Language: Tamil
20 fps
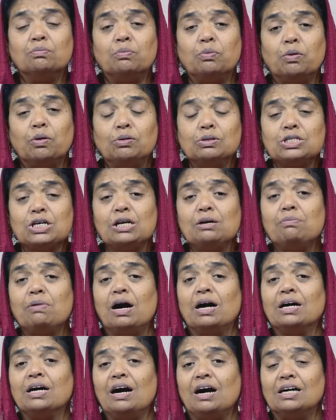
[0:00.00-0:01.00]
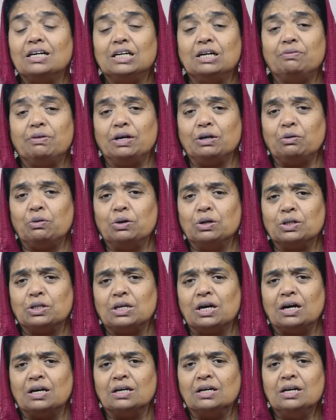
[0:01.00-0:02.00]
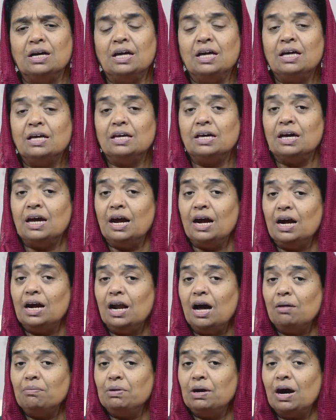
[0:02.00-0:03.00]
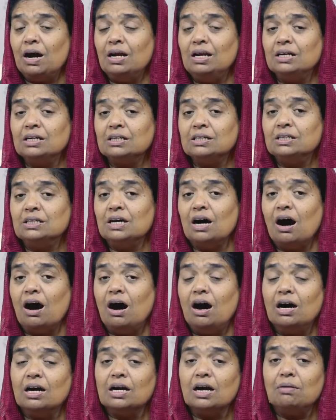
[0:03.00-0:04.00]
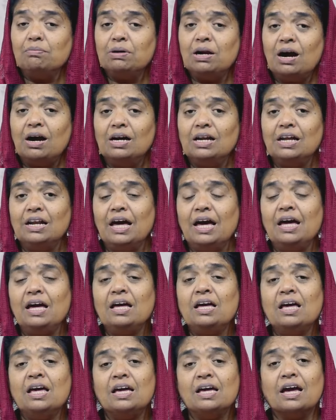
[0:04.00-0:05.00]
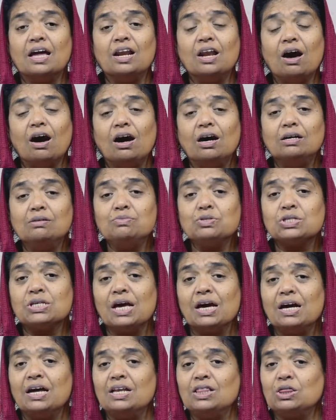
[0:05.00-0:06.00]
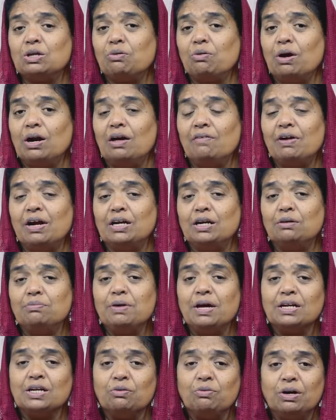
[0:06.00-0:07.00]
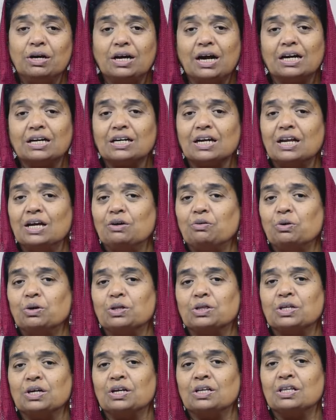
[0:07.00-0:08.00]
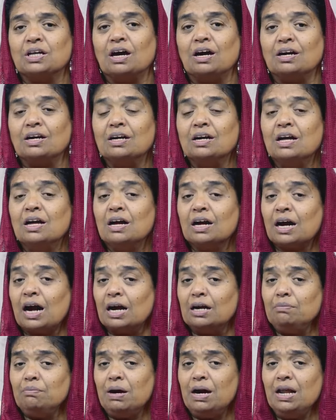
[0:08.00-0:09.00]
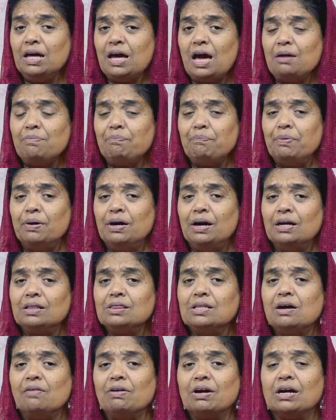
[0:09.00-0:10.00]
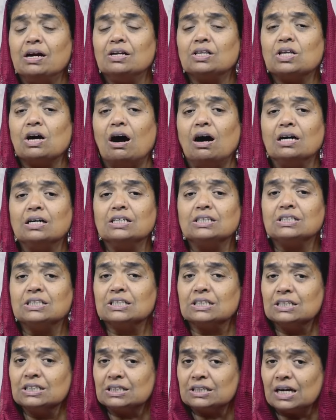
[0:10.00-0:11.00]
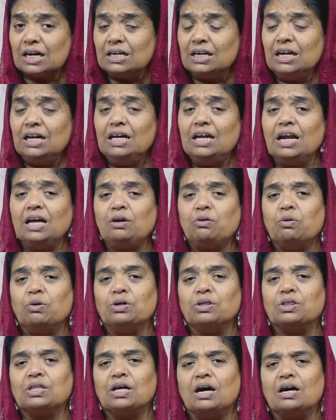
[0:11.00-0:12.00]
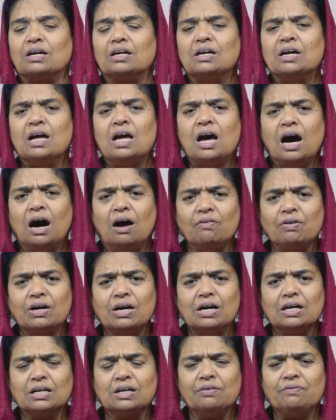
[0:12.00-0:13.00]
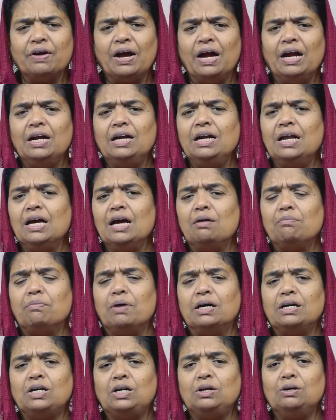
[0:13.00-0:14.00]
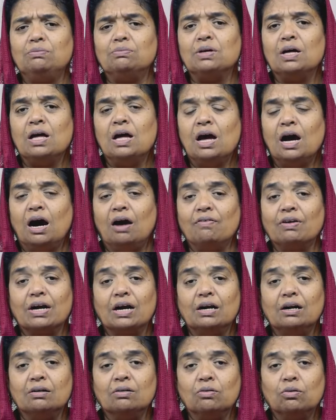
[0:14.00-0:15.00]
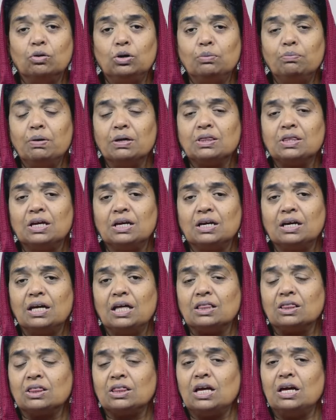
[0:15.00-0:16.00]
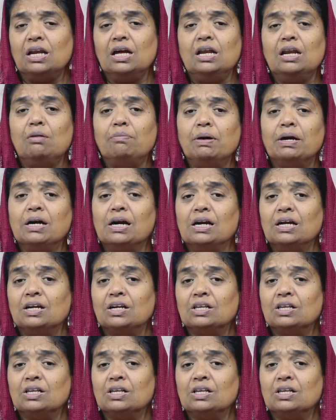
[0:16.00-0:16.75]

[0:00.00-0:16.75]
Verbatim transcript: போஜனமாக ஆண்டவர் கொடுத்தார் ஏழாம் நாளுக்கு ஆறாம் நாளிலே எல்லாரும் சேகரித்துக் கொள்ள வேண்டும் என்ற ஒரு கட்டளை கொடுத்திருந்தார் கண்மலையை பிளந்து அவர்கள் தாகத்துக்கு தண்ணீரை கொடுத்தார் அவர்களுக்கு வேண்டிய மட்டும் அவர்கள் குடும்பத்திற்கு எத்தனை நபர்கள்